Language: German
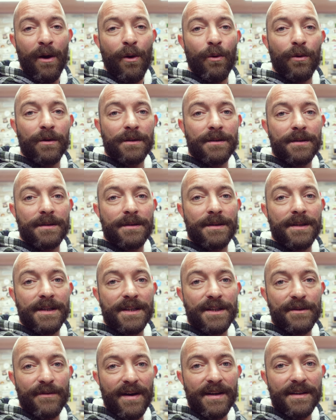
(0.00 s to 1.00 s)
Und die
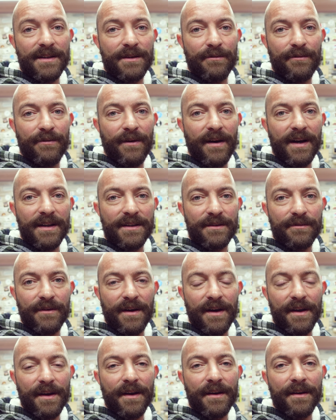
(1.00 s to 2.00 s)
zweite Fahrt
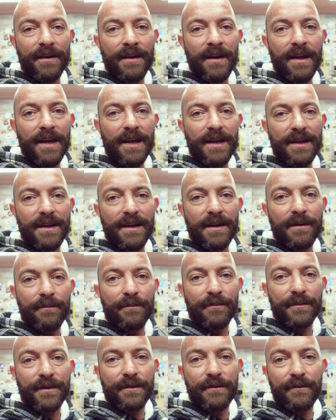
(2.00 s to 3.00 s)
war dann
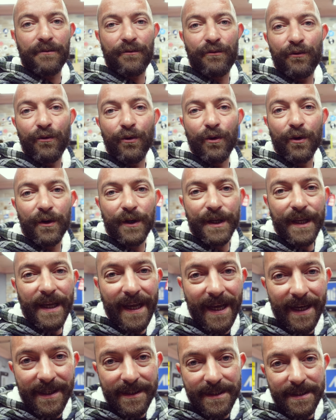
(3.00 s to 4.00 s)
ähm, für, den
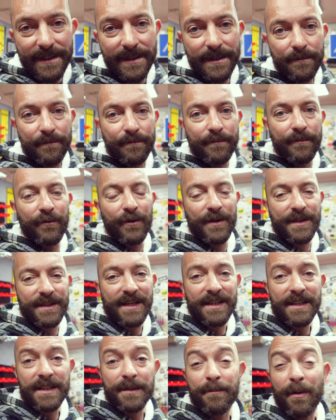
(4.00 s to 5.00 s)
ganzen, für das
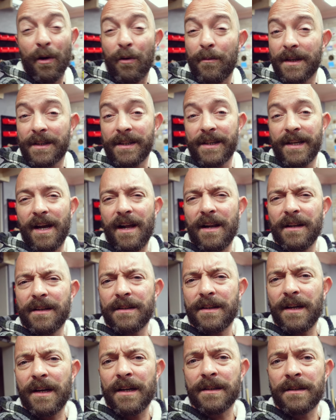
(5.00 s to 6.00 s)
ganze Baumaterial
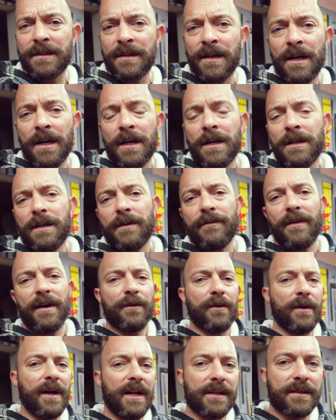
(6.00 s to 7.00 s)
gedacht. Da waren
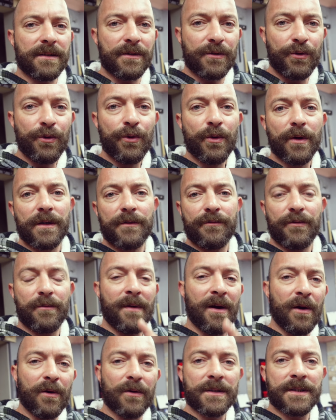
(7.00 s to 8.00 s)
noch alte Türen vom
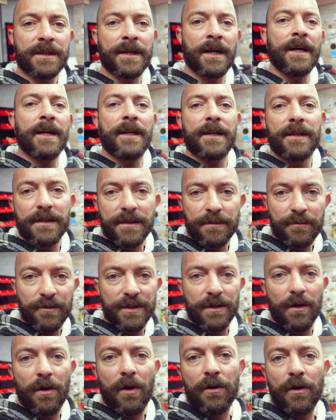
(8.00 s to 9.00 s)
Haus. Das
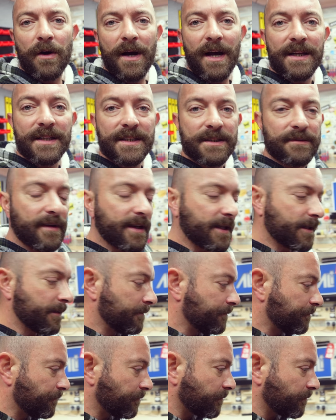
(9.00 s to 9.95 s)
musste auch noch alles weg.